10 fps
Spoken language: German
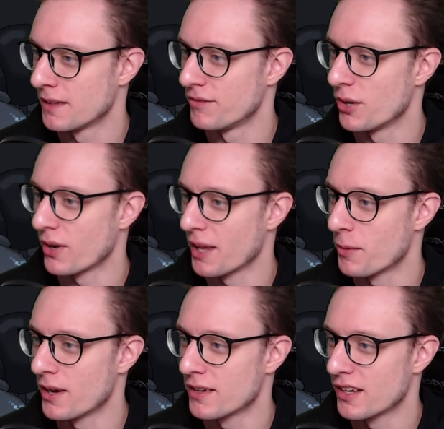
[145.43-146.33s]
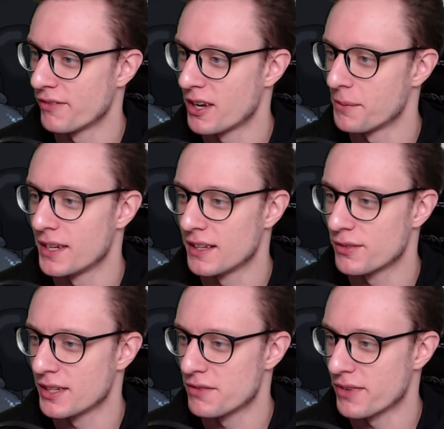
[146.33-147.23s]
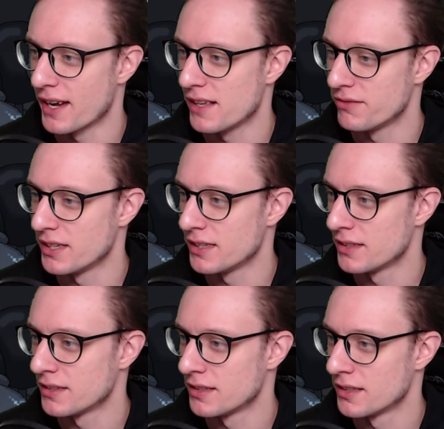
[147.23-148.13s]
Wie auch immer, wenn er mir nicht zur Hilfe eilen will.